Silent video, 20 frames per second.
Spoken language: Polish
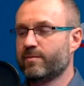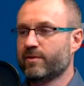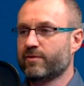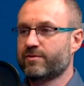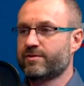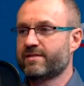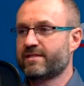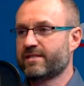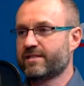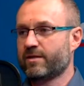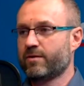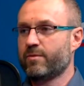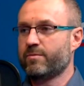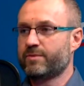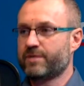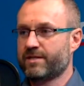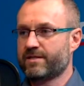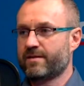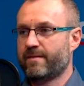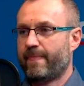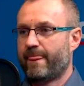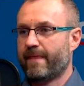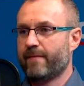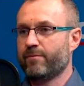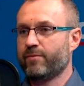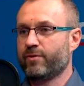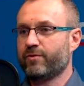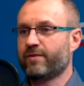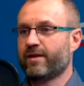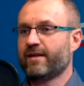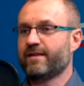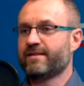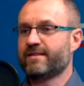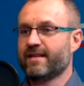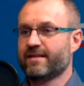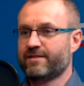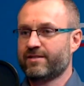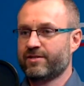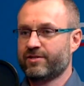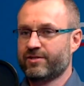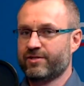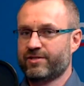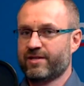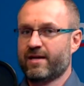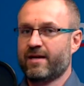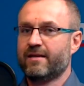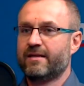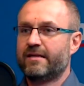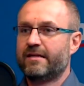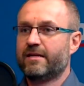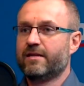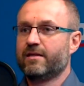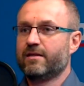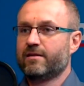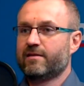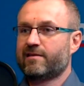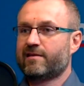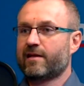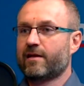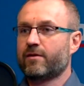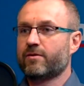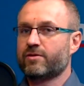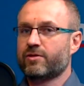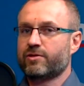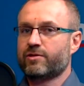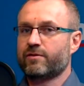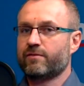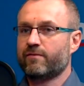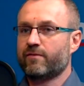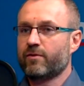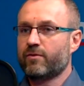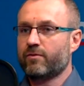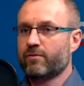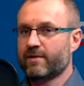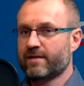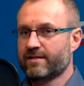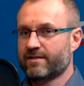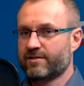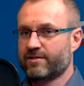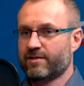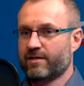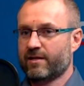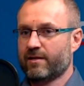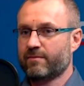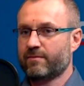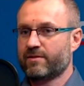będą się zdarzały przez brutalizację życia tego, co się wokół nas dzieje.